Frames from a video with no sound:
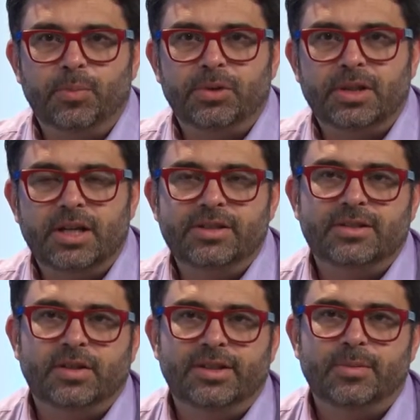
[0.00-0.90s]
Porque a
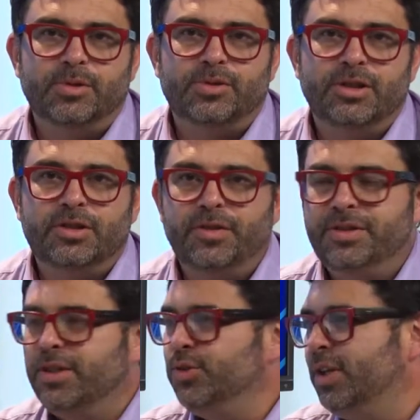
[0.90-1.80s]
gestão das emoções talvez
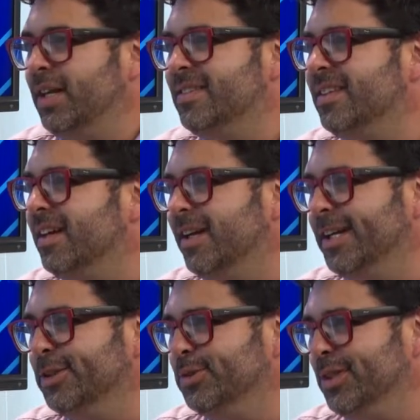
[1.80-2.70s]
seja o grande
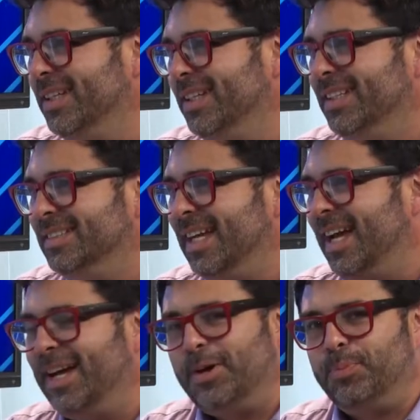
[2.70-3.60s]
segredo, Sim.
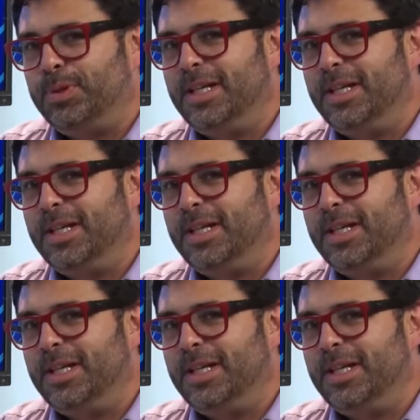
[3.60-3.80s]
né?